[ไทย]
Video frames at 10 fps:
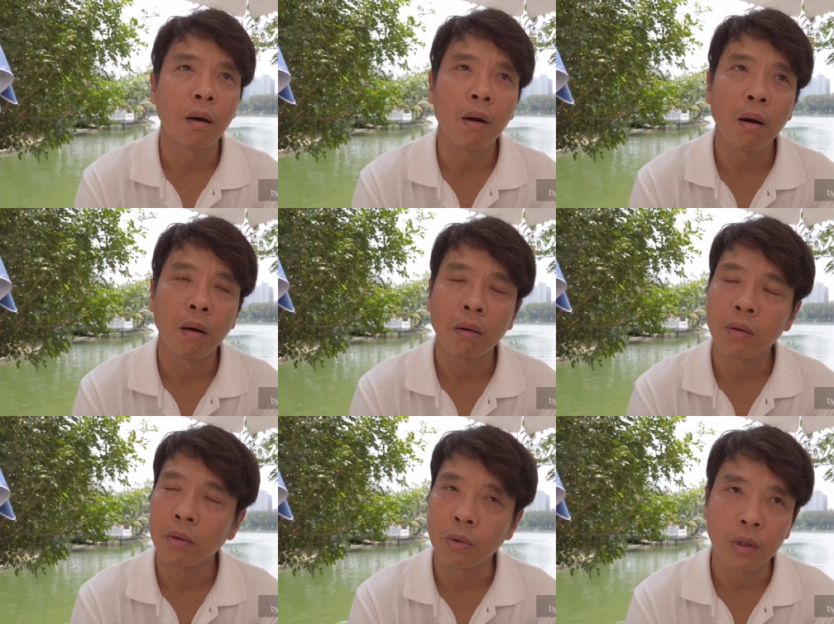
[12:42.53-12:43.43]
ก็
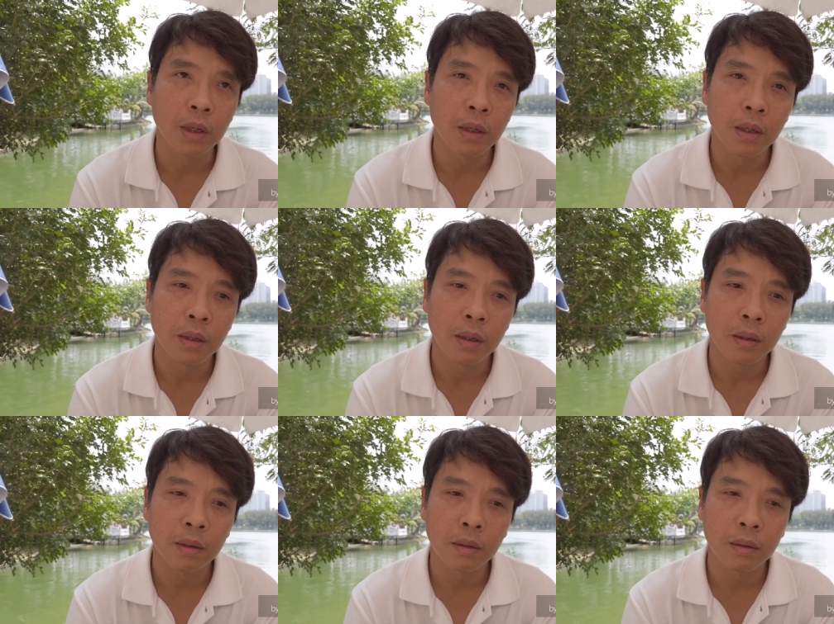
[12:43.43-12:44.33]
อยู่ที่
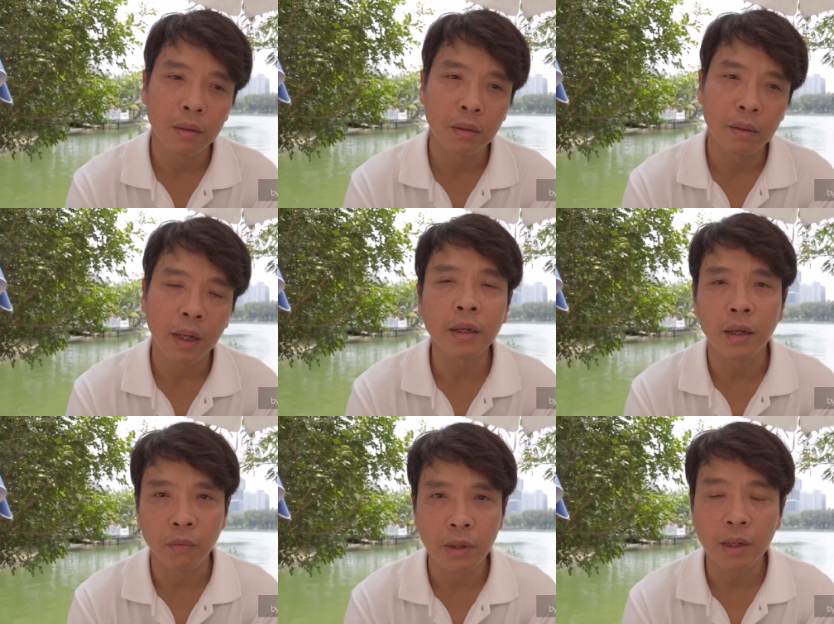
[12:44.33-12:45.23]
เทค
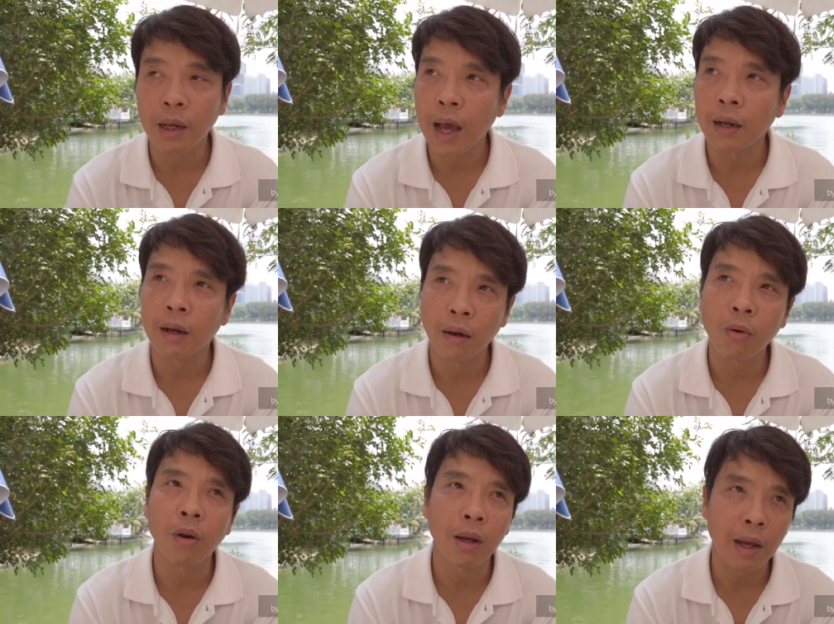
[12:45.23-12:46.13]
นิควิธีการแต่ละ
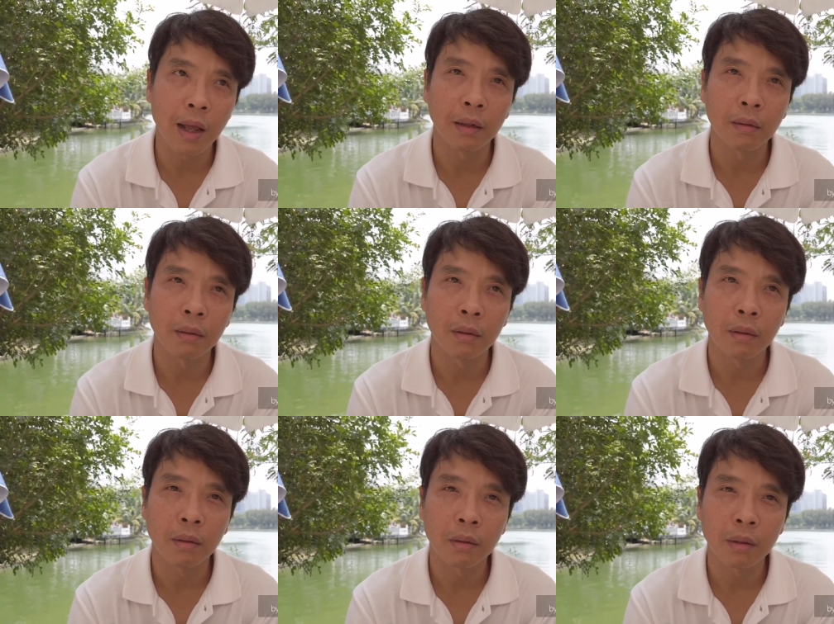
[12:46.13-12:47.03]
คนแล้วกัน
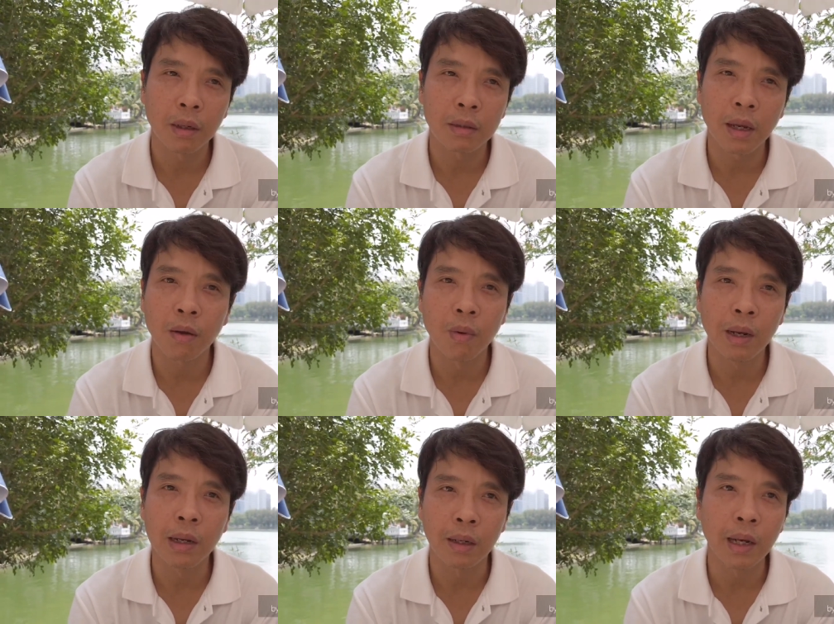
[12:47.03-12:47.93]
ถ้าใช้คำ
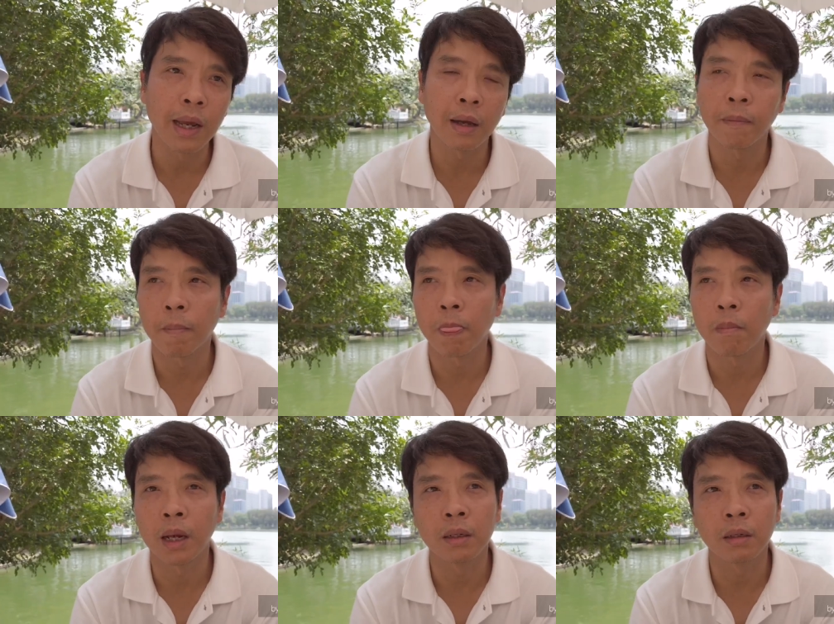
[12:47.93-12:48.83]
ว่าหลีกเลี่ยง
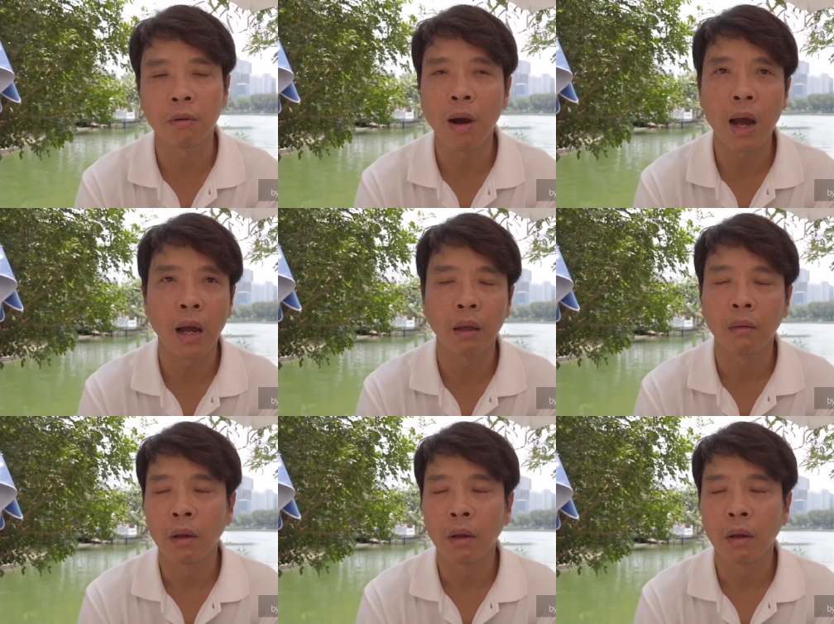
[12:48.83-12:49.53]
หมายถึงว่า